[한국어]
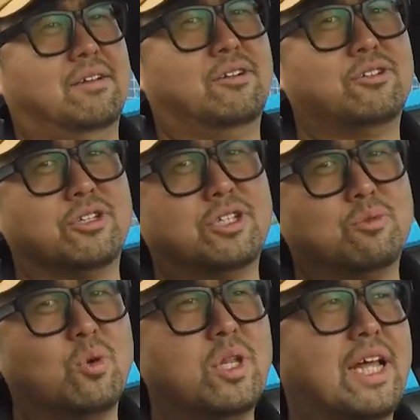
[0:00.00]
그렇죠, 지금
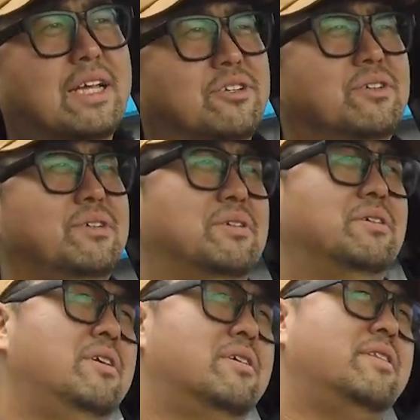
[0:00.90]
소리 나죠.
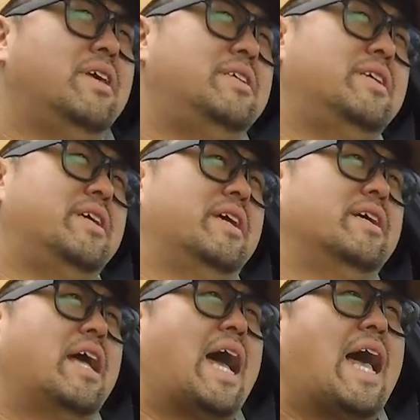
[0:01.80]
근데 이제
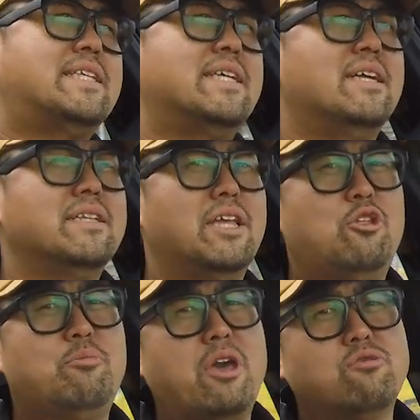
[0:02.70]
하체
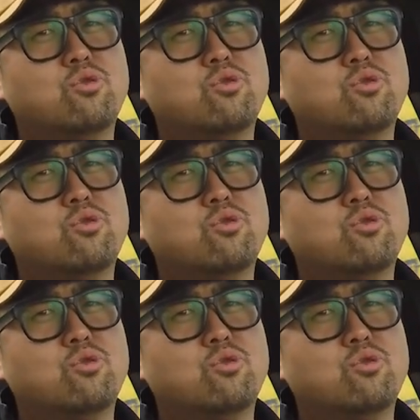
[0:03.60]
상태는 매우